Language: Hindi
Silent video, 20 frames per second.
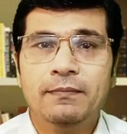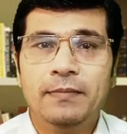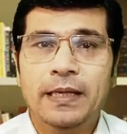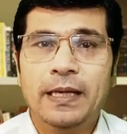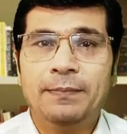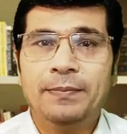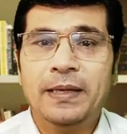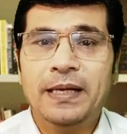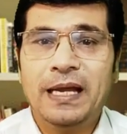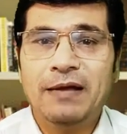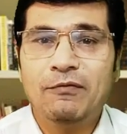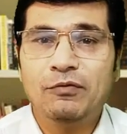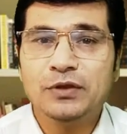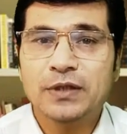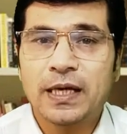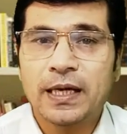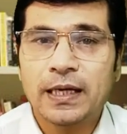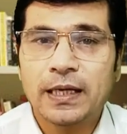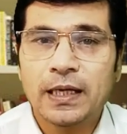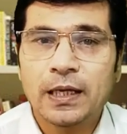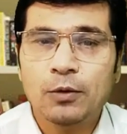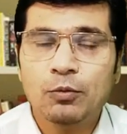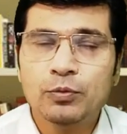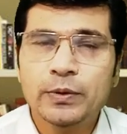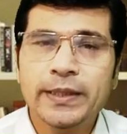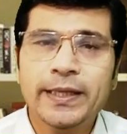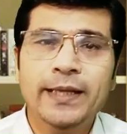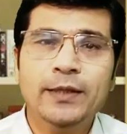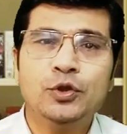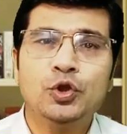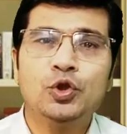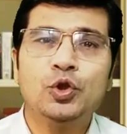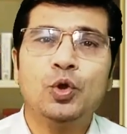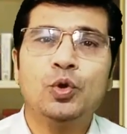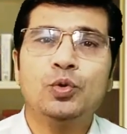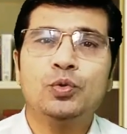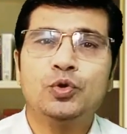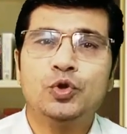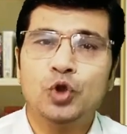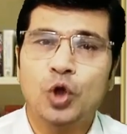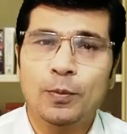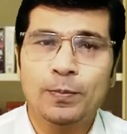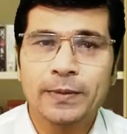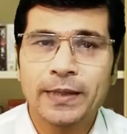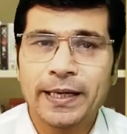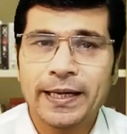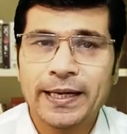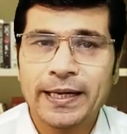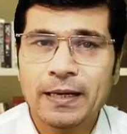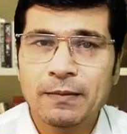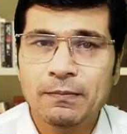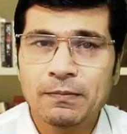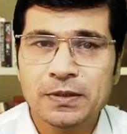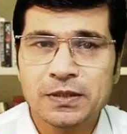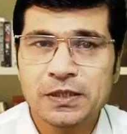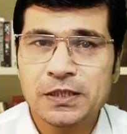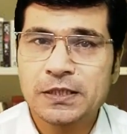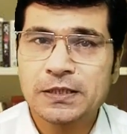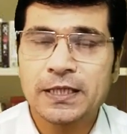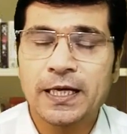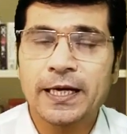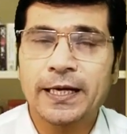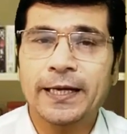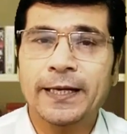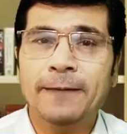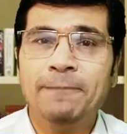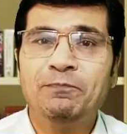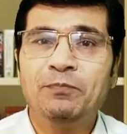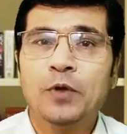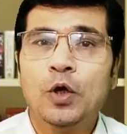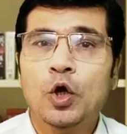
मैं अपनी लाइफ गुजार रहा हूं देखिए जो लोग जॉब कर रहे हैं बिजनेस कर रहे हैं